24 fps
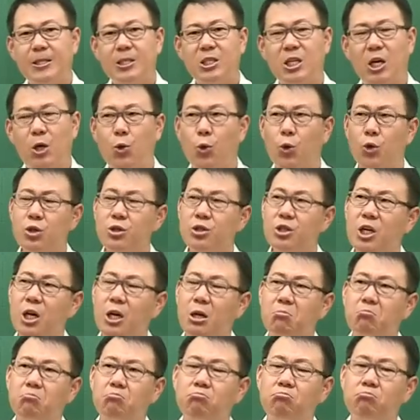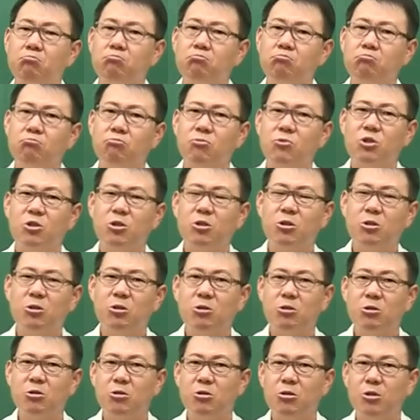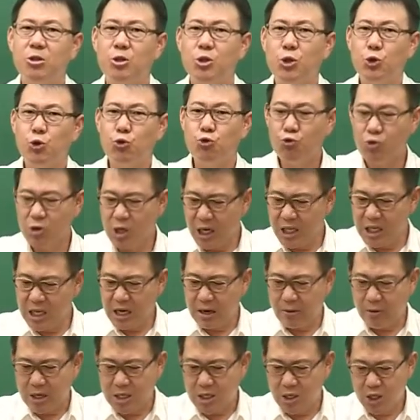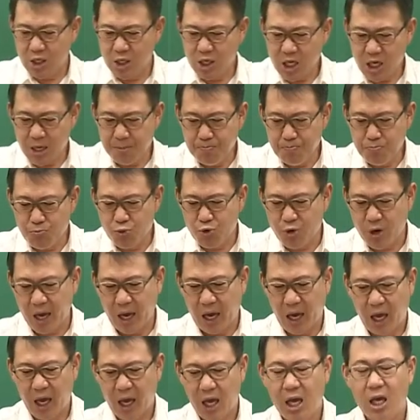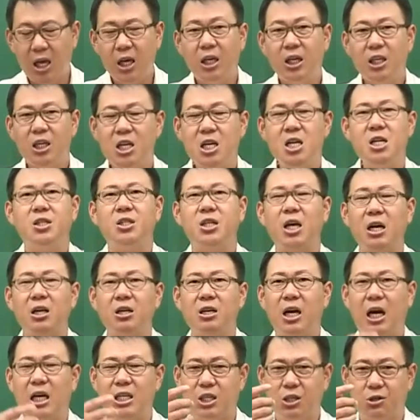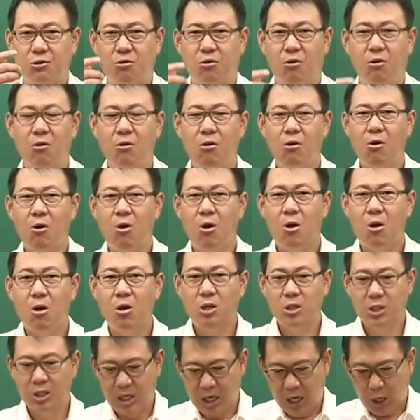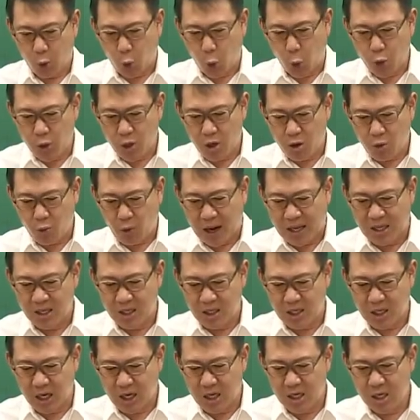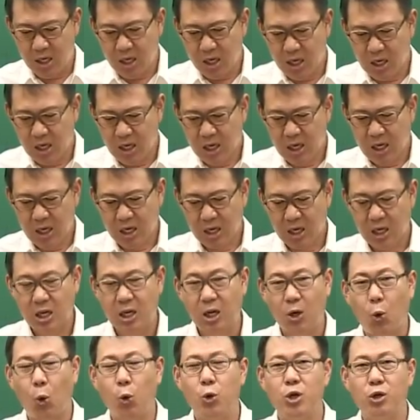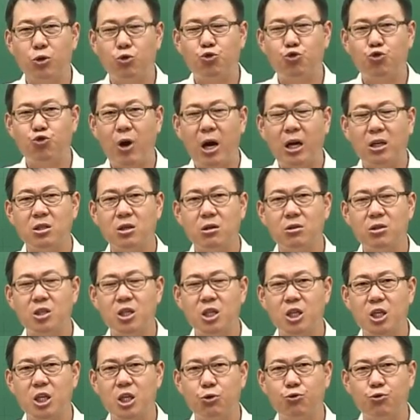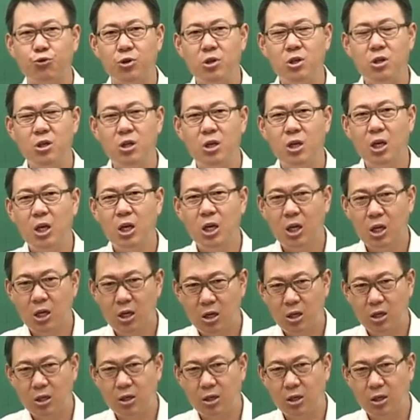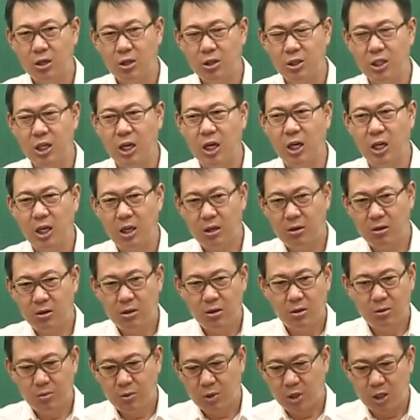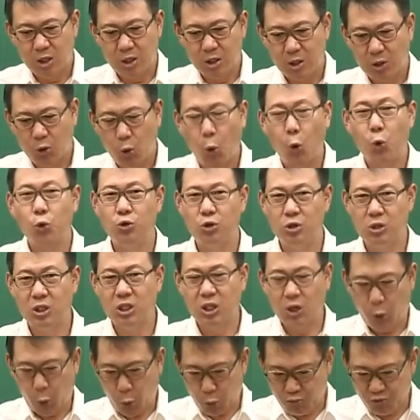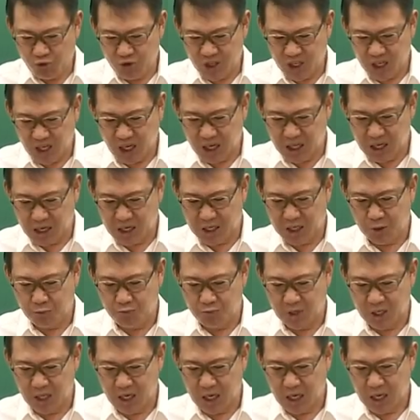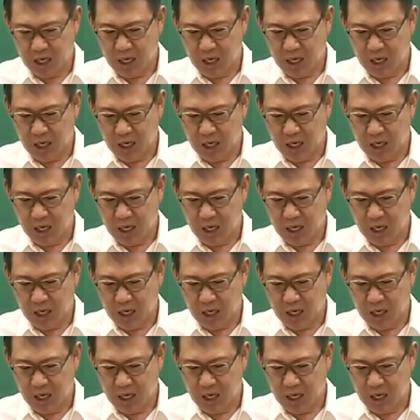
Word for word: 자, 요거는 이제 그 윤관이라고 하는 인물의 일생을 가지고 이제 고려 관제를 어, 고려 중앙정치기구를 어 이제 그 고르는 그런 문제가 되겠습니다.